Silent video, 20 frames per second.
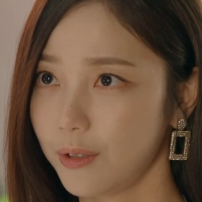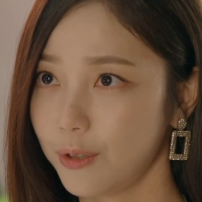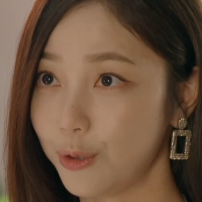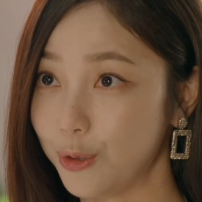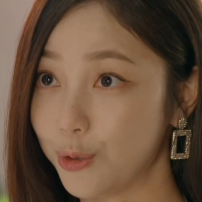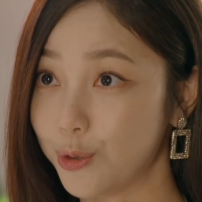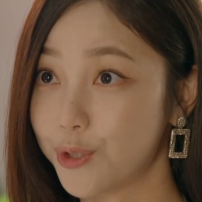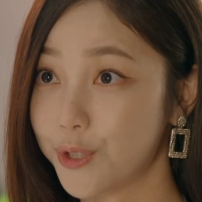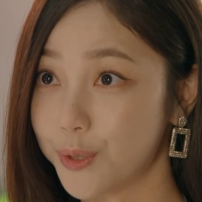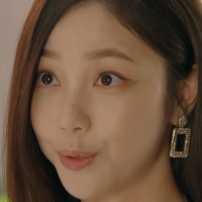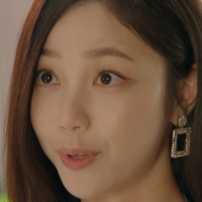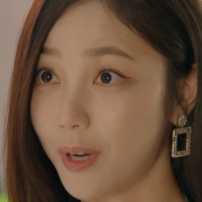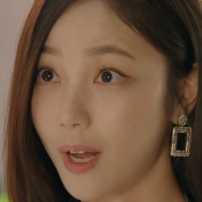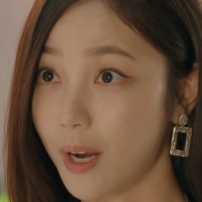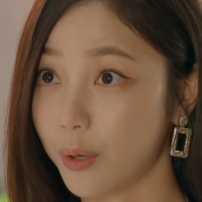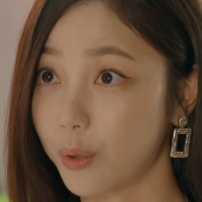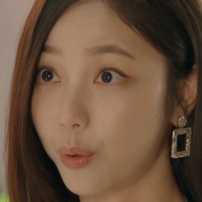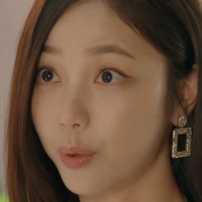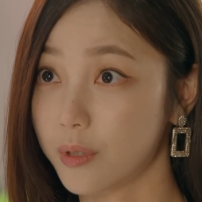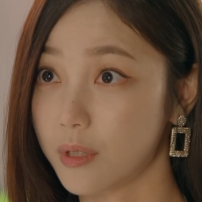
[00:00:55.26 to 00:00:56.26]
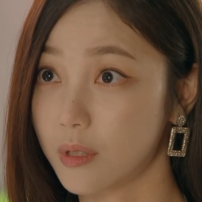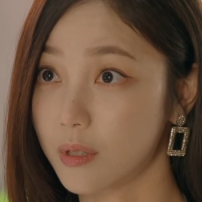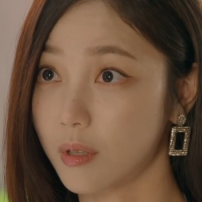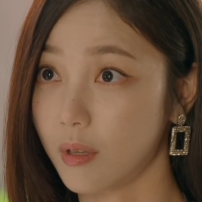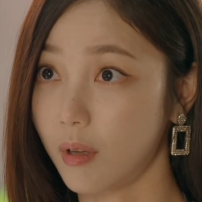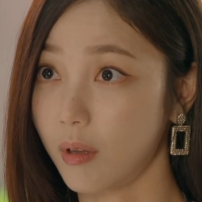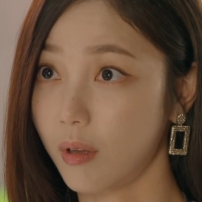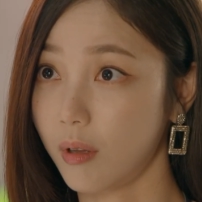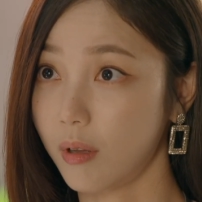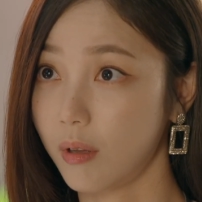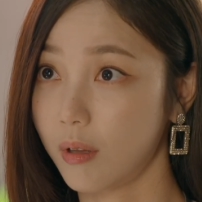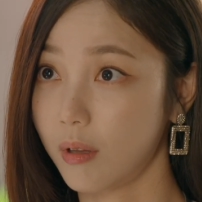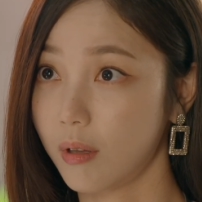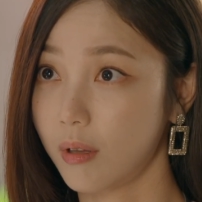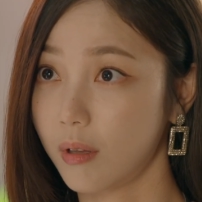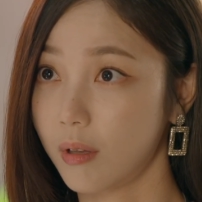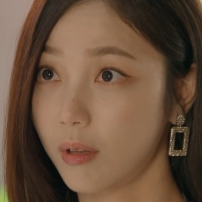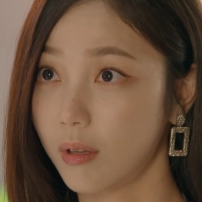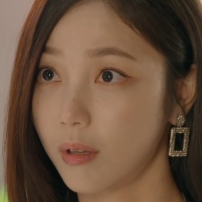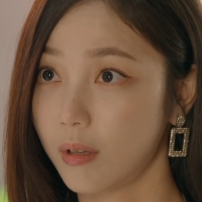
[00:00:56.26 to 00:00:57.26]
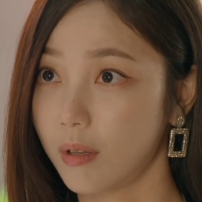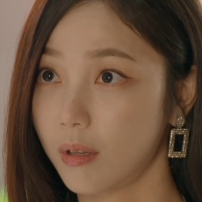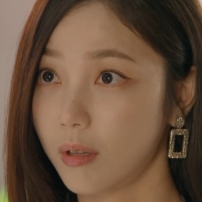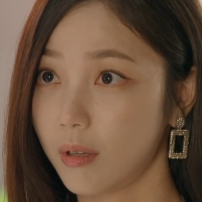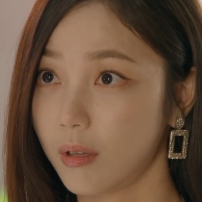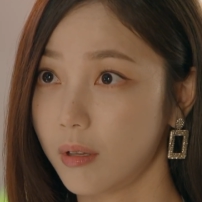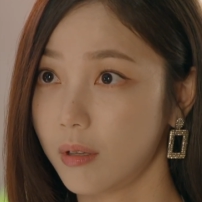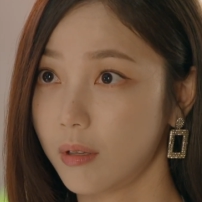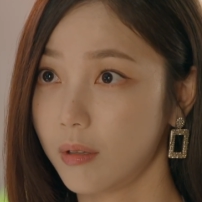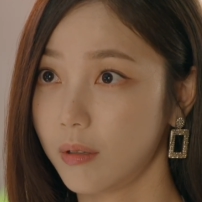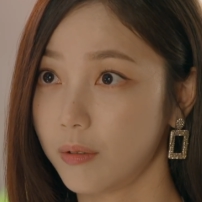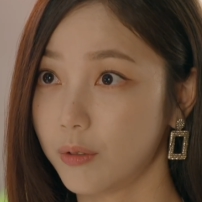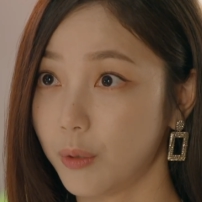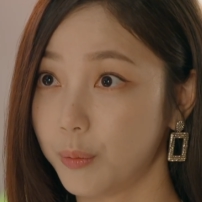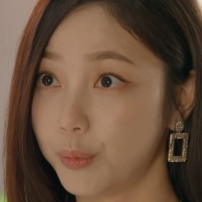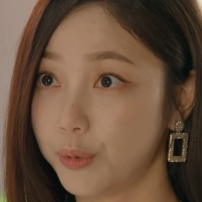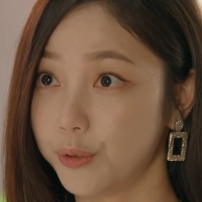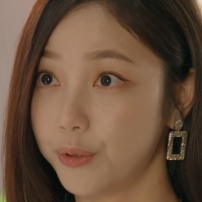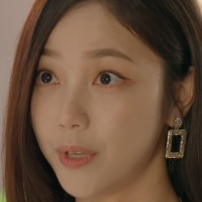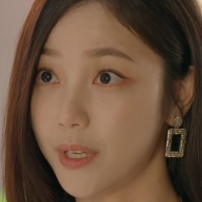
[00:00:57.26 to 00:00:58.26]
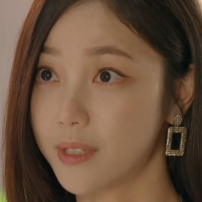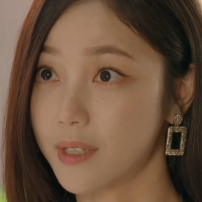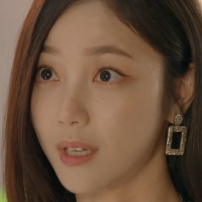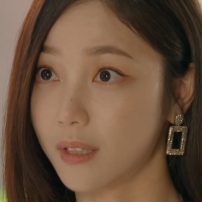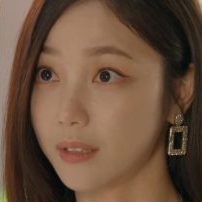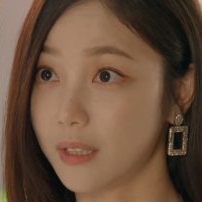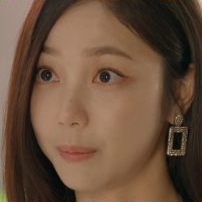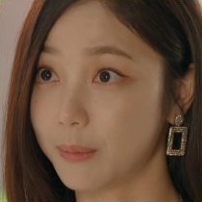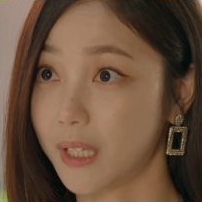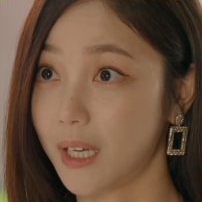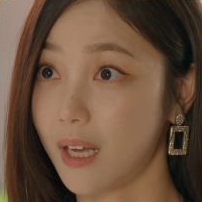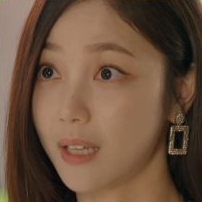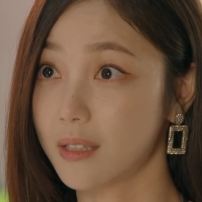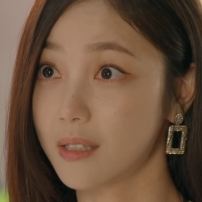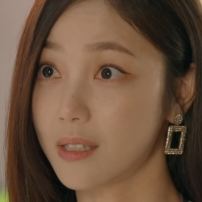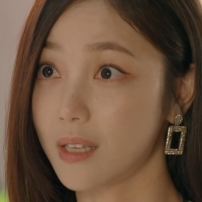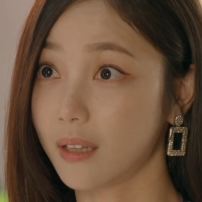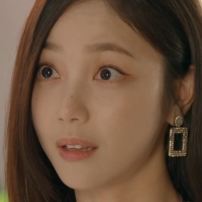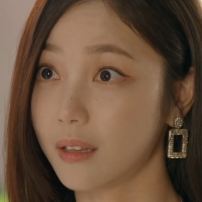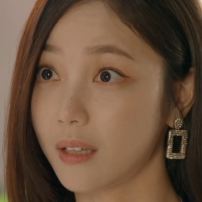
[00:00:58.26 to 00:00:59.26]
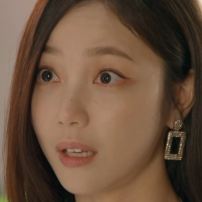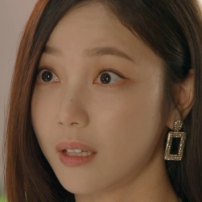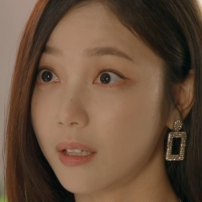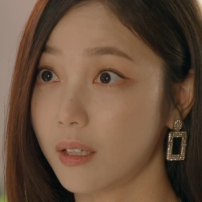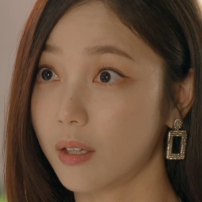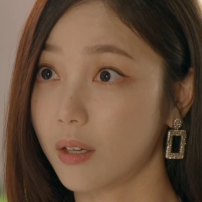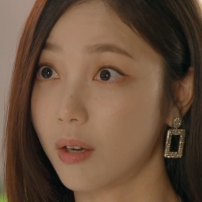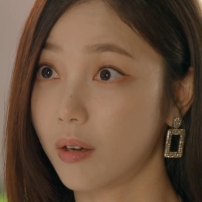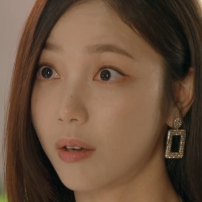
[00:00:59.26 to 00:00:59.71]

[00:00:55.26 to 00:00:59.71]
유지호가 알고 있어. 너 부회장님 가짜 딸인